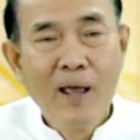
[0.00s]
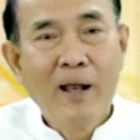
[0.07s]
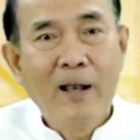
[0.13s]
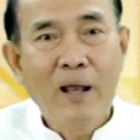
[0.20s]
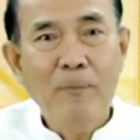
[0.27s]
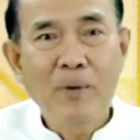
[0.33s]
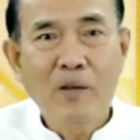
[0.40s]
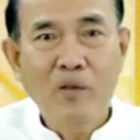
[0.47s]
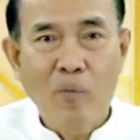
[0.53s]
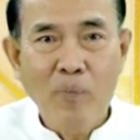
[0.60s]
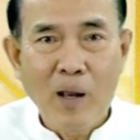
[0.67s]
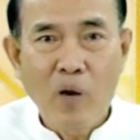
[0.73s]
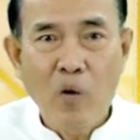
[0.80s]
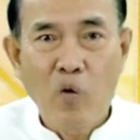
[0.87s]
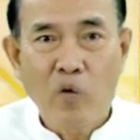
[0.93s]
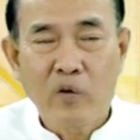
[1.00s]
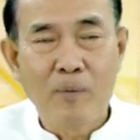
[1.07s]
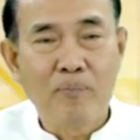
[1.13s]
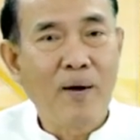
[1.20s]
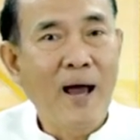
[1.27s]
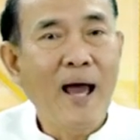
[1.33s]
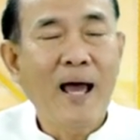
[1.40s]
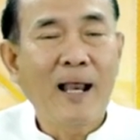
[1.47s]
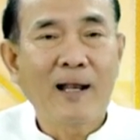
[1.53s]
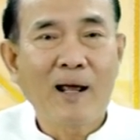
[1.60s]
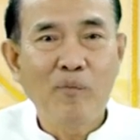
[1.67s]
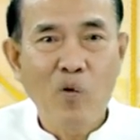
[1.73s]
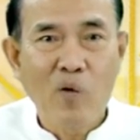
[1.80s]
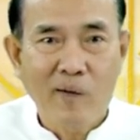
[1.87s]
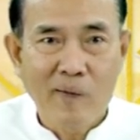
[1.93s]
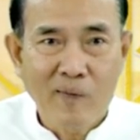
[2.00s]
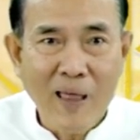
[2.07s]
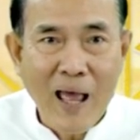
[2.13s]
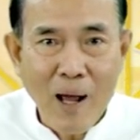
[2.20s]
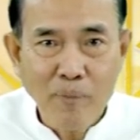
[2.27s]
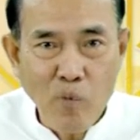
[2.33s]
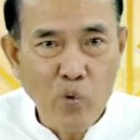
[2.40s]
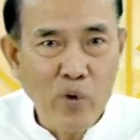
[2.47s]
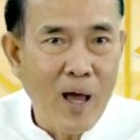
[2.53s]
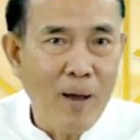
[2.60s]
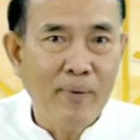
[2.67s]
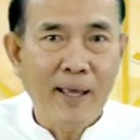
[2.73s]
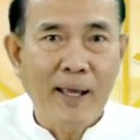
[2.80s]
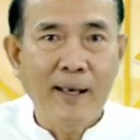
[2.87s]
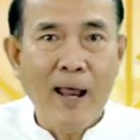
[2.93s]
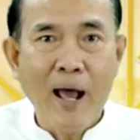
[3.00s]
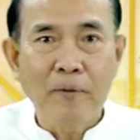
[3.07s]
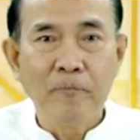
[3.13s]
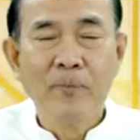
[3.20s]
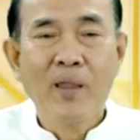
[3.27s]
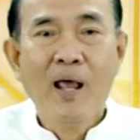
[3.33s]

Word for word: และปี 2565นะครับร่วมกันสร้างปู่ย่าพญานาค